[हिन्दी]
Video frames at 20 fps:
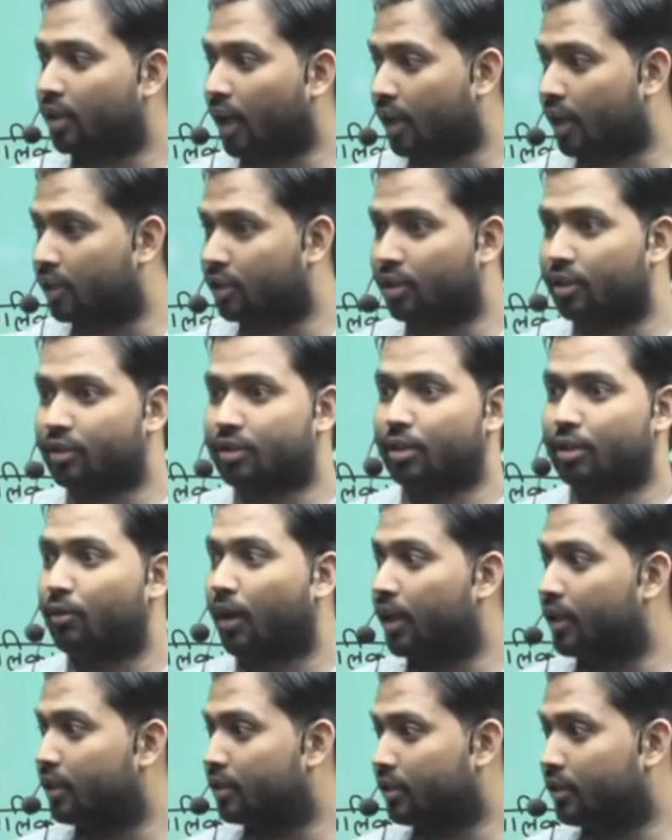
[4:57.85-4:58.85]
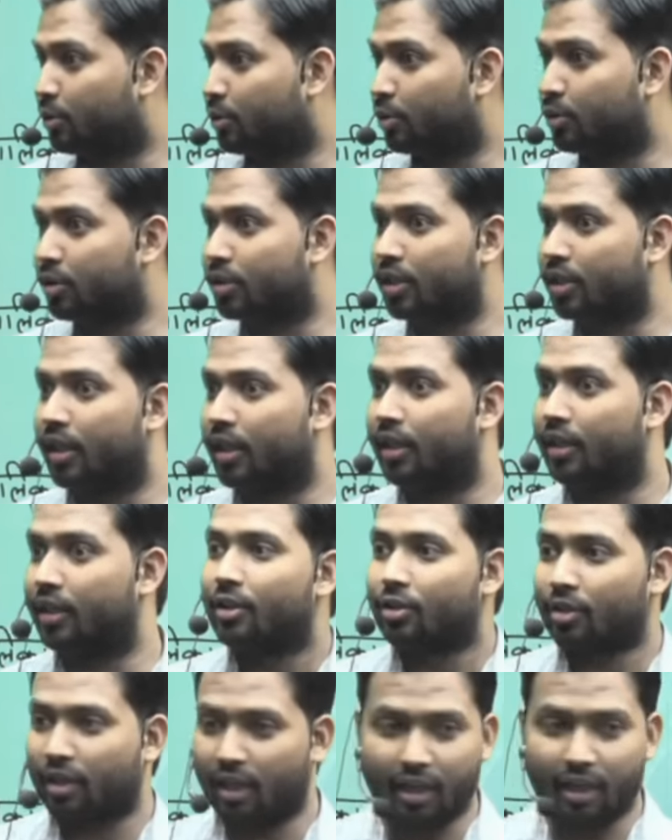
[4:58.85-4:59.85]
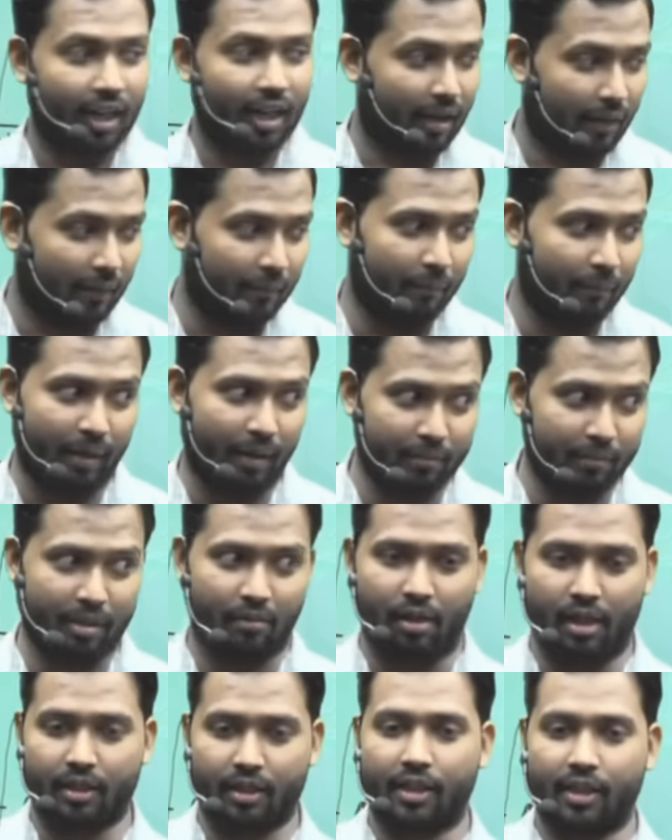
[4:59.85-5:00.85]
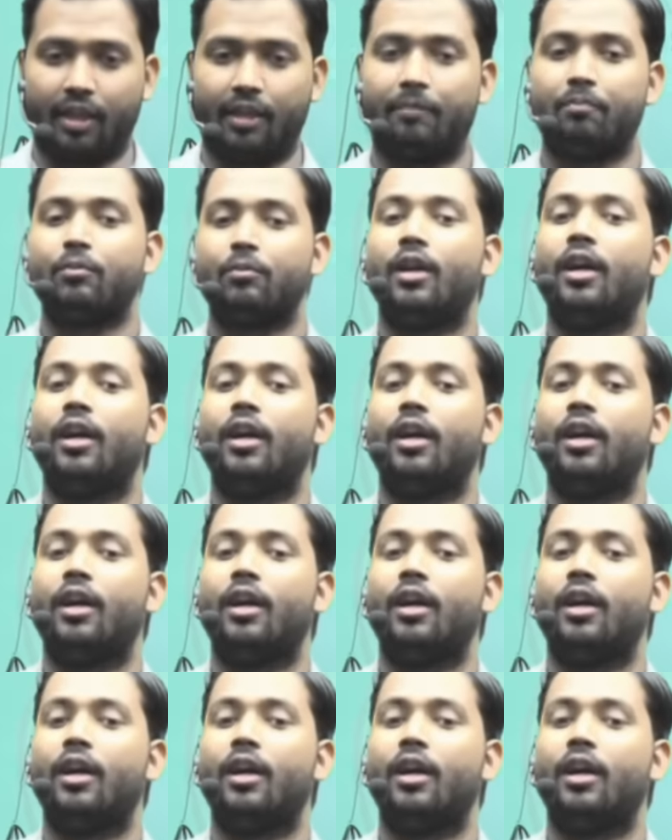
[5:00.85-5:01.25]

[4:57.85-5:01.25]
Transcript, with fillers: आर्टिकल चौवालीस ये कौन सी है कहेगा हम हम संभालते हैं